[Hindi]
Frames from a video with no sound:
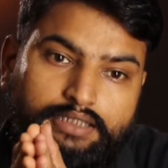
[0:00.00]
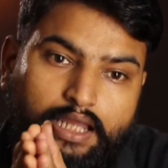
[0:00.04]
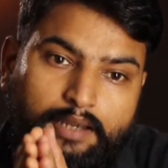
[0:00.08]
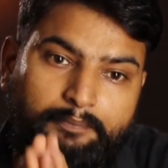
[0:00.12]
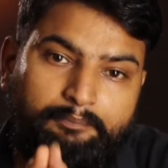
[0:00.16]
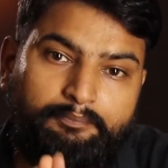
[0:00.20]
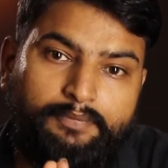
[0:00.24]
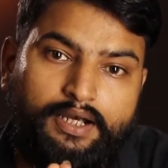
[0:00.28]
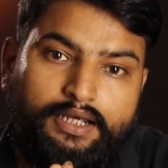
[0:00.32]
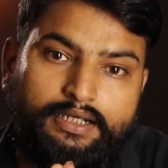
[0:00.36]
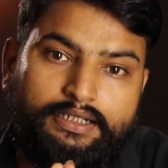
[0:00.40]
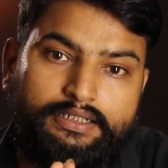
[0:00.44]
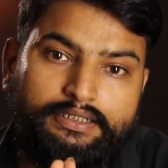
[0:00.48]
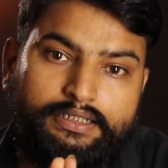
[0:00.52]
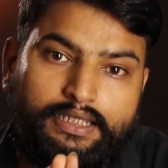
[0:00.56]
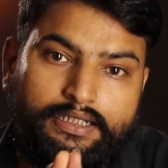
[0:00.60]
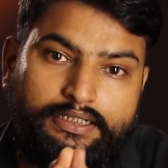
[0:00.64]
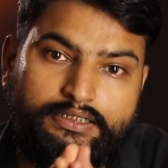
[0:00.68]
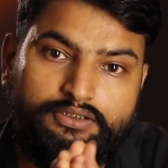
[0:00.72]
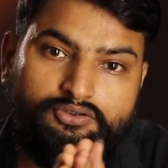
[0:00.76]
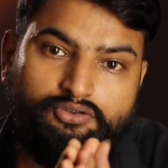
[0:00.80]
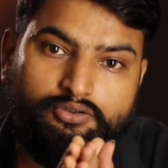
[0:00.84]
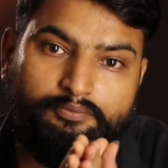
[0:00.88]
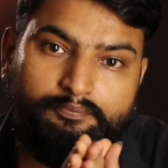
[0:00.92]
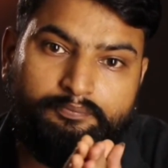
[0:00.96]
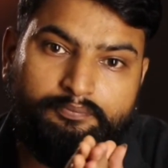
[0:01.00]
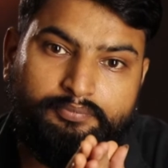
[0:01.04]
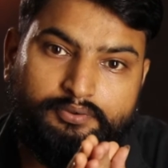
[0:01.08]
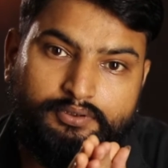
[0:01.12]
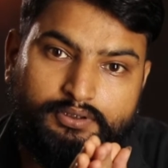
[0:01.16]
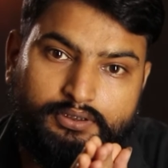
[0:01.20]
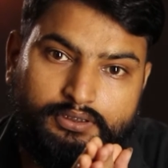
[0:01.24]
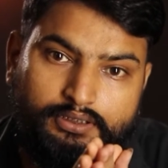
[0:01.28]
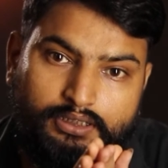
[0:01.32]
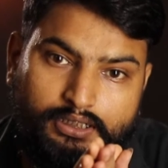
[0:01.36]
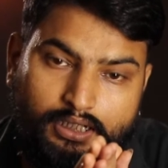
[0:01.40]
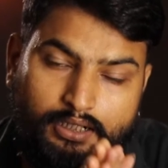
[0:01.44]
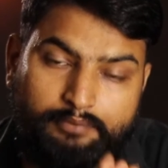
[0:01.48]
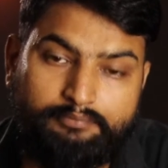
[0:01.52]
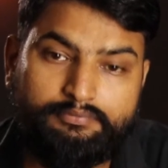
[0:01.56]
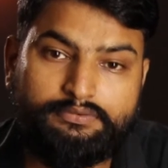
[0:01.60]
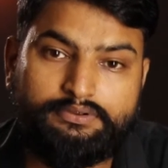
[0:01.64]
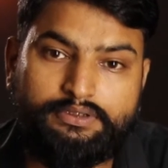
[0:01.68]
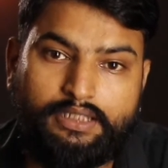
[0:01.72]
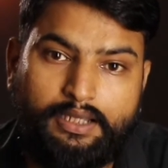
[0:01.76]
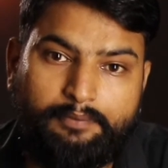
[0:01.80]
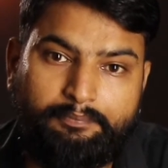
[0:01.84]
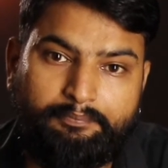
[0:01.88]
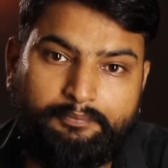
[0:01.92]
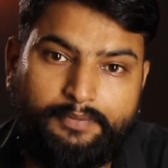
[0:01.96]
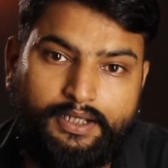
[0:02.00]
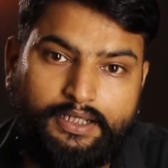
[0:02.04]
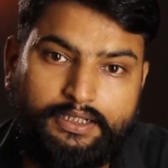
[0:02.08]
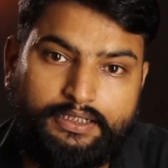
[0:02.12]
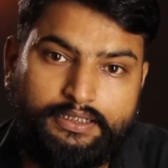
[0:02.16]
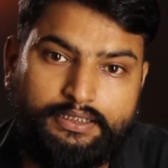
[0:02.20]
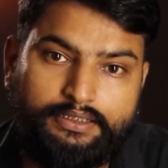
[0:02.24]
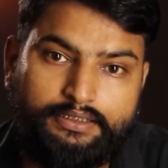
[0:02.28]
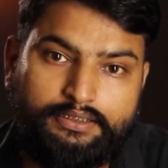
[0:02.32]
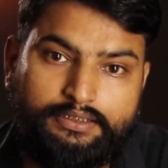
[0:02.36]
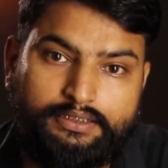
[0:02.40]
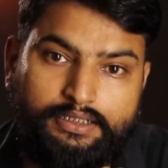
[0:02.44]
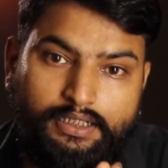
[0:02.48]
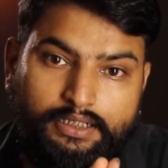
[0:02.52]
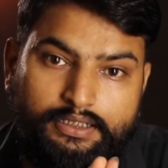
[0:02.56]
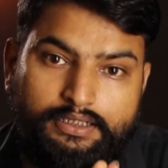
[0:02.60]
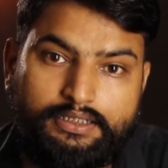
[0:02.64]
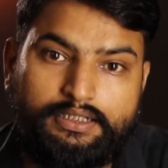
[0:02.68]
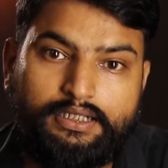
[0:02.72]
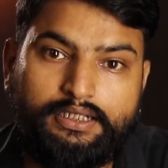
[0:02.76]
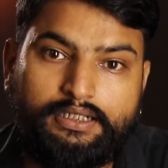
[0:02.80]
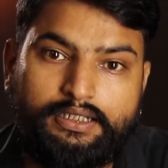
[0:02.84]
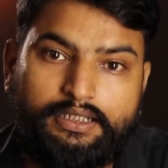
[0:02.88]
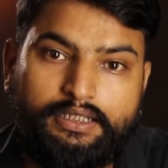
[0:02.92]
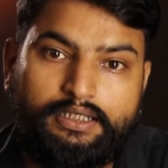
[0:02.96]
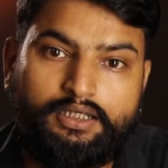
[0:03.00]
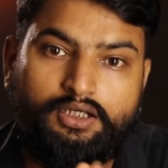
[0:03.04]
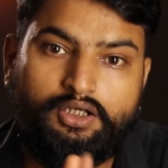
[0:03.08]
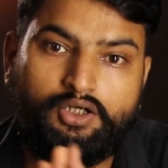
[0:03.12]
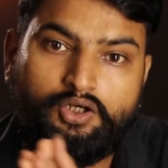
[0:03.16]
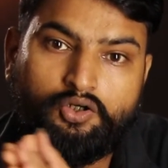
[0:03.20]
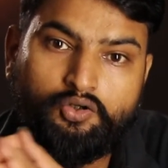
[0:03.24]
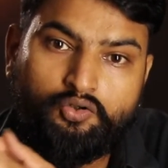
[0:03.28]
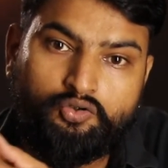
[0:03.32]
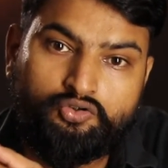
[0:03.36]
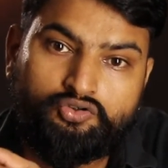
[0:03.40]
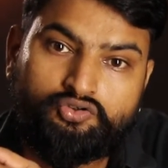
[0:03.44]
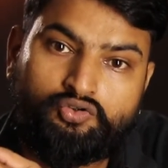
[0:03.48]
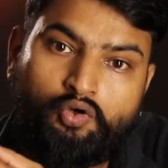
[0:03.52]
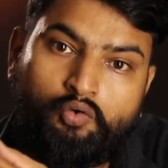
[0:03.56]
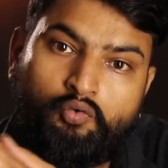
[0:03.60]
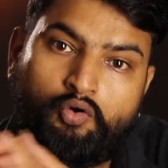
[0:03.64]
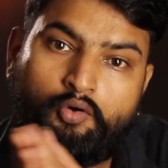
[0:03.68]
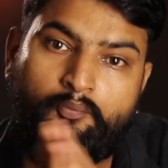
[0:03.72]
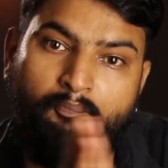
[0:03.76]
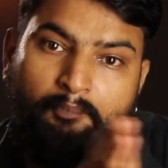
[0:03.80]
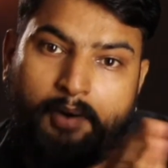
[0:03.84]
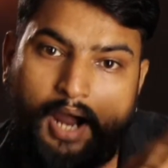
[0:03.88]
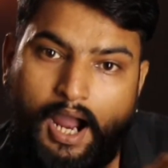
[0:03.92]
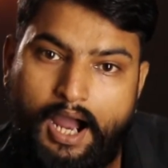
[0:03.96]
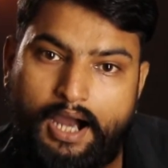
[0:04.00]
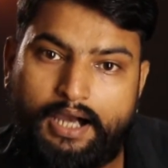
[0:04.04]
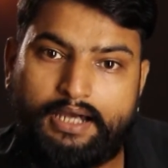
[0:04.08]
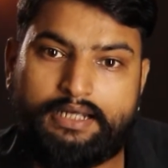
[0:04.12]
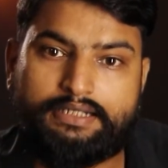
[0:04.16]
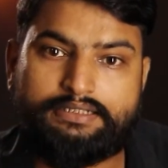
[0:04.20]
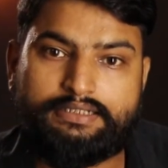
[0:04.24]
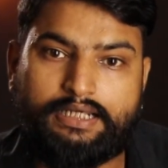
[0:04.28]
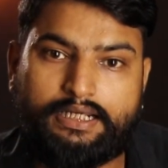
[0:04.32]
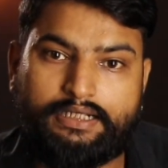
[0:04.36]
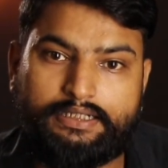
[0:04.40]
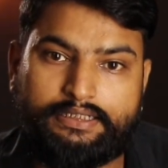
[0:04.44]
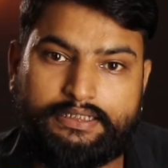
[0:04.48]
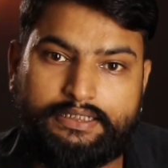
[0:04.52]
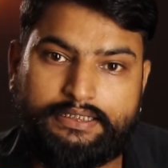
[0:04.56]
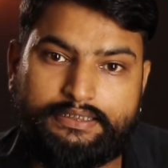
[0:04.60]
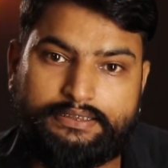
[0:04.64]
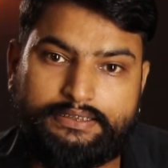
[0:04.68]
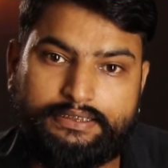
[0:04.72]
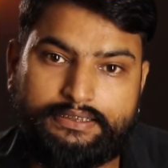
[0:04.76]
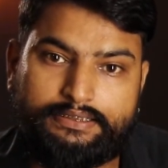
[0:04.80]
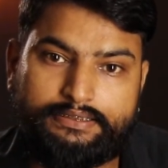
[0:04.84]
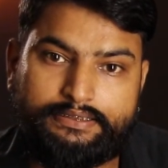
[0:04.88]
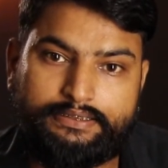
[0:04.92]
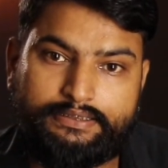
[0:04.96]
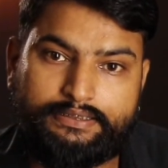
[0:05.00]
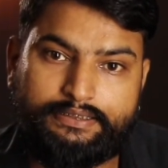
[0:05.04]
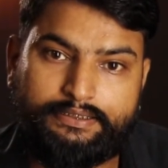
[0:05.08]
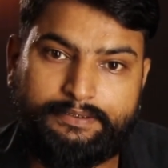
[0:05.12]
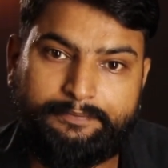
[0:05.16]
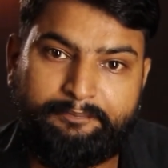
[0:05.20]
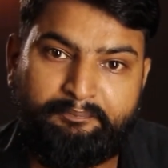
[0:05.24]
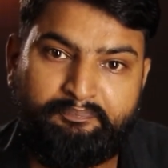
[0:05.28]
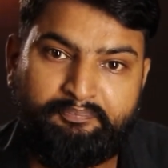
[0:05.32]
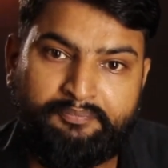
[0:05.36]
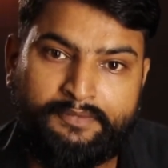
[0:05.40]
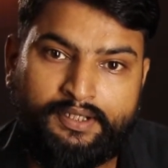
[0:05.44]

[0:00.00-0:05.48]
तापमान है यानी जो कम तापमान है ठंडक है उसको वो बाहर जाने नहीं देती है